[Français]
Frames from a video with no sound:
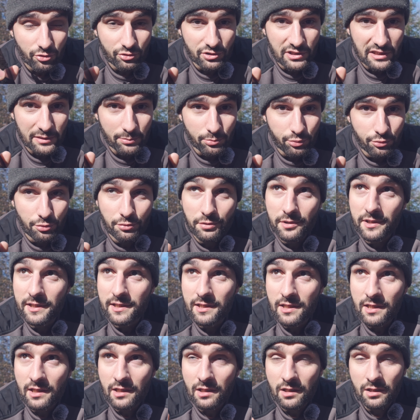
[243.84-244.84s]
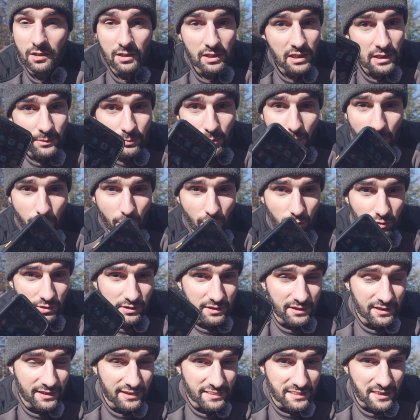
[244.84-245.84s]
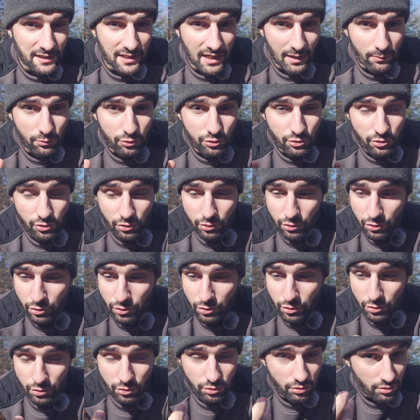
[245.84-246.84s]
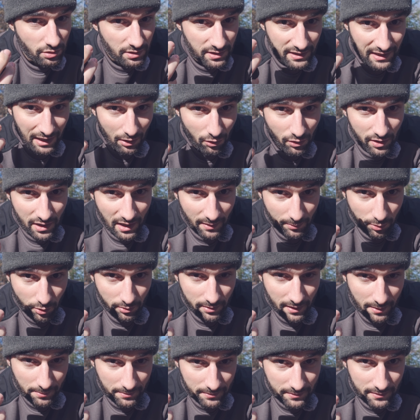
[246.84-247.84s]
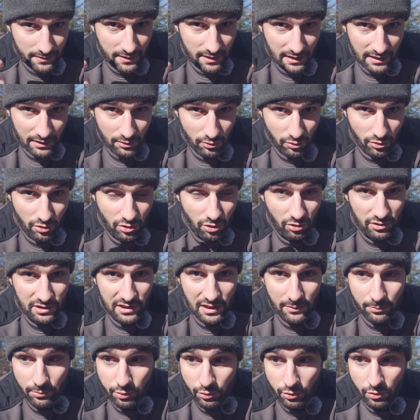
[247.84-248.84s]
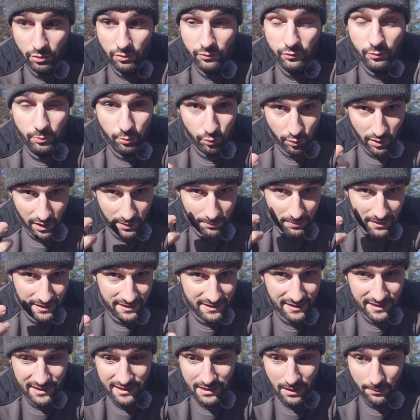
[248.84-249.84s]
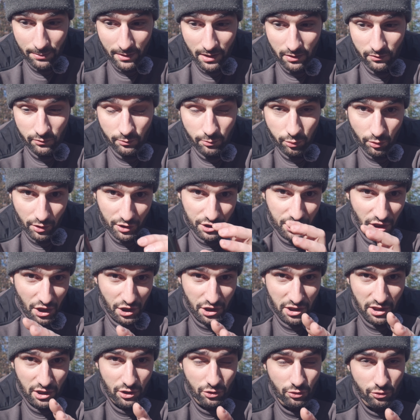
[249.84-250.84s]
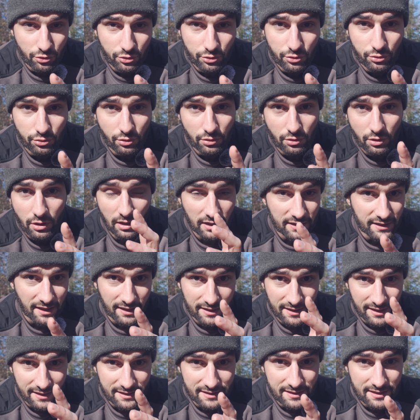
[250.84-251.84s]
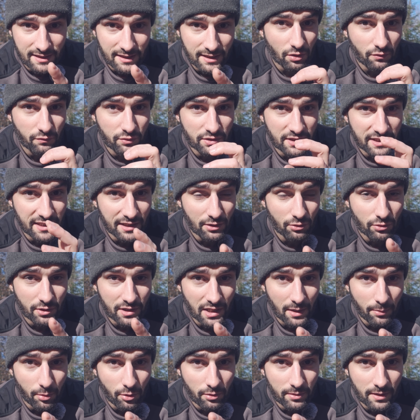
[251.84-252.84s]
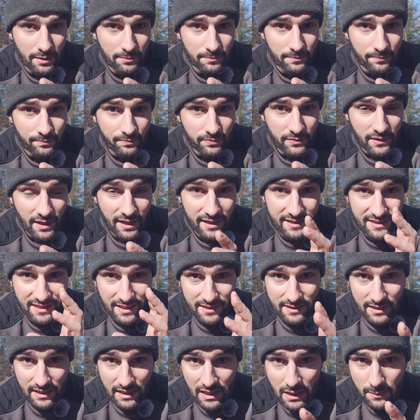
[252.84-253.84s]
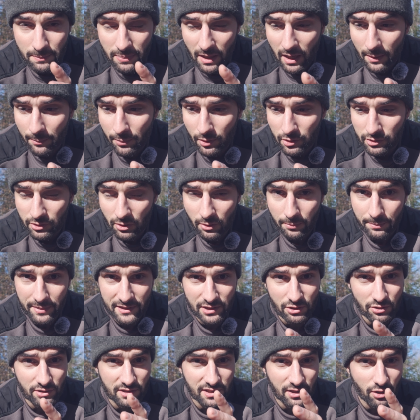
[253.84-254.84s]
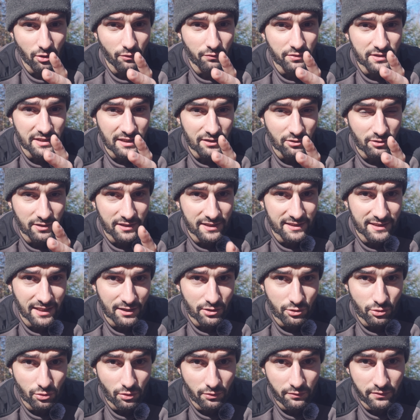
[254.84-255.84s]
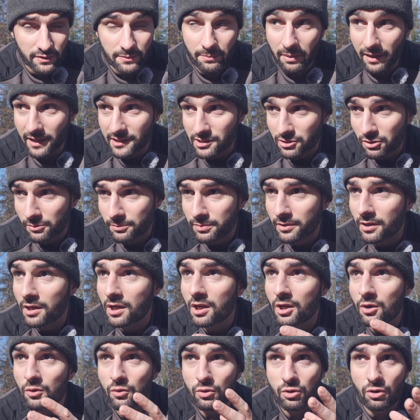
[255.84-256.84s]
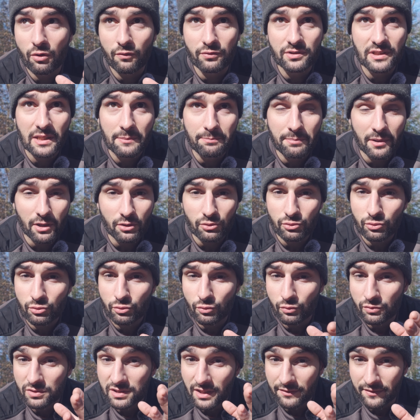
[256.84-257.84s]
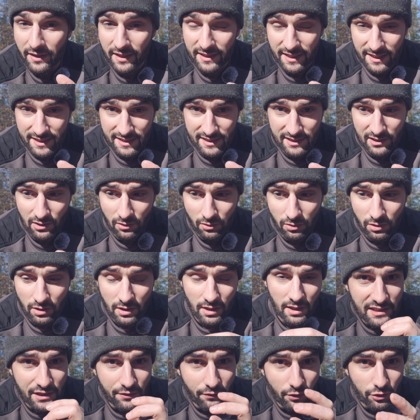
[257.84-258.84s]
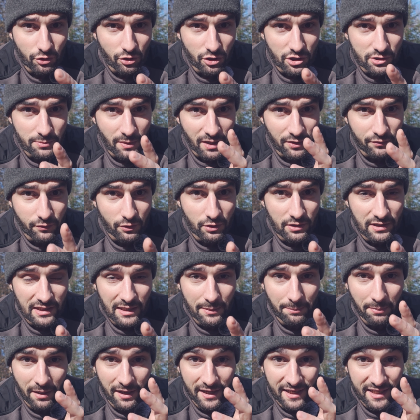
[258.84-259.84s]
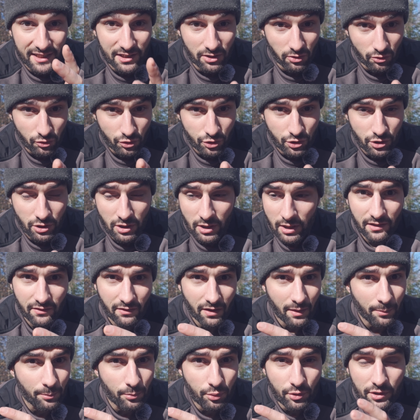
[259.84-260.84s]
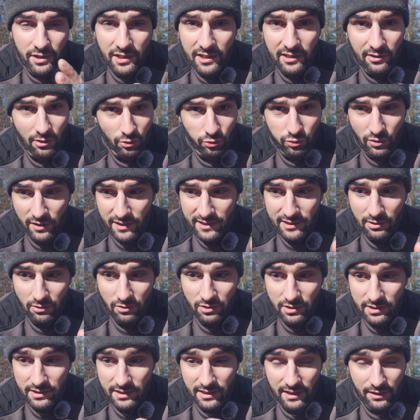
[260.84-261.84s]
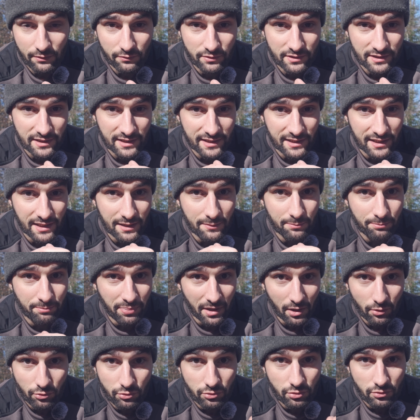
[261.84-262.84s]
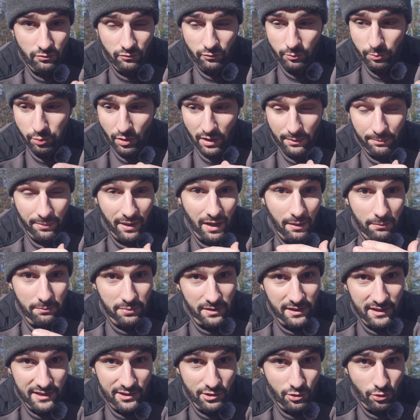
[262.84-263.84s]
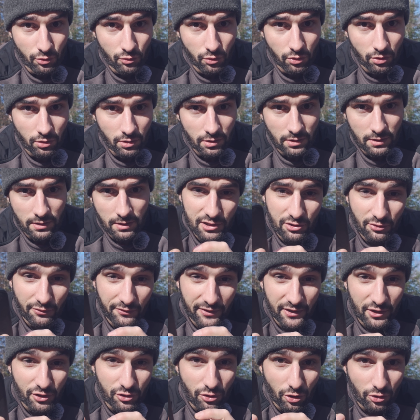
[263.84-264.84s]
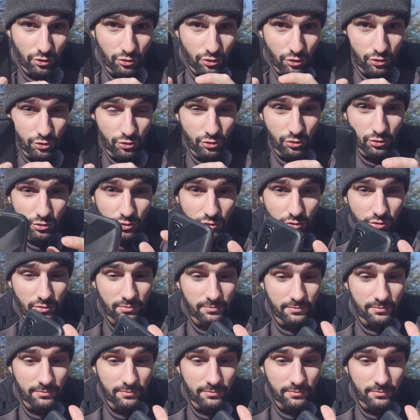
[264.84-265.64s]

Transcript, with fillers: anti-pluie. Il peut prendre des éclaboussures dessus, il n'y a aucun problème. Donc quand il pleut, vous pourrez passer des appels, vous pourrez chercher des choses sur Internet sans que vous ayez aucun problème. Et ça, c'est hyper important parce que quand vous êtes en état de survie, par exemple, ou quand vous êtes perdu ou vous avez un accident, si votre smartphone n'est pas étanche, il va bugger dans tous les sens et vous allez être perdu. Vous ne pourrez pas appeler les secours. Ils ont fait une coque dessus